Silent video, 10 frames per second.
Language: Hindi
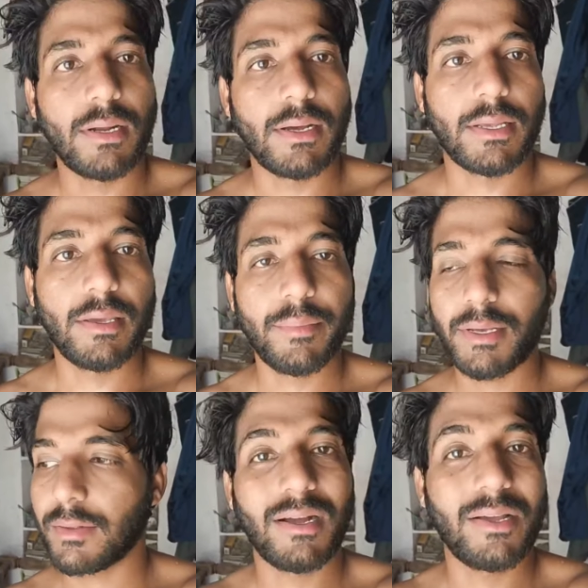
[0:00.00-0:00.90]
क्यों नहा के मैं
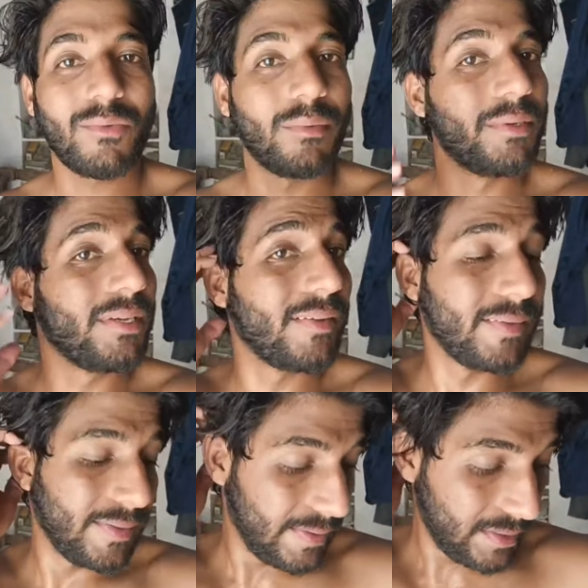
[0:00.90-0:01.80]
आ गया हूँ अभी
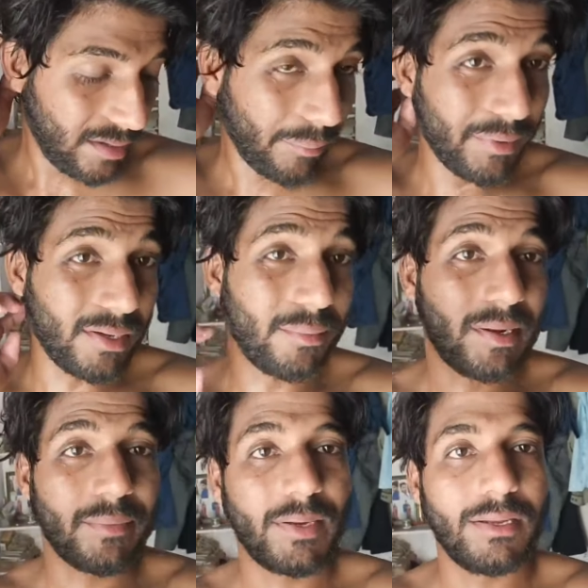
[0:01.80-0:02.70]
अभी
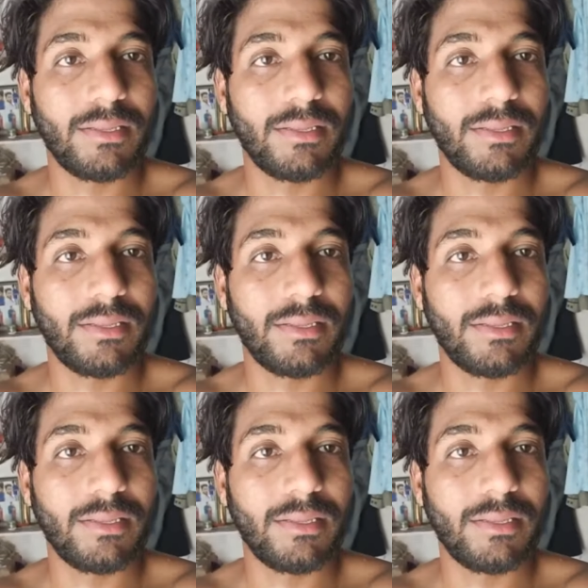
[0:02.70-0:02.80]
कपड़ा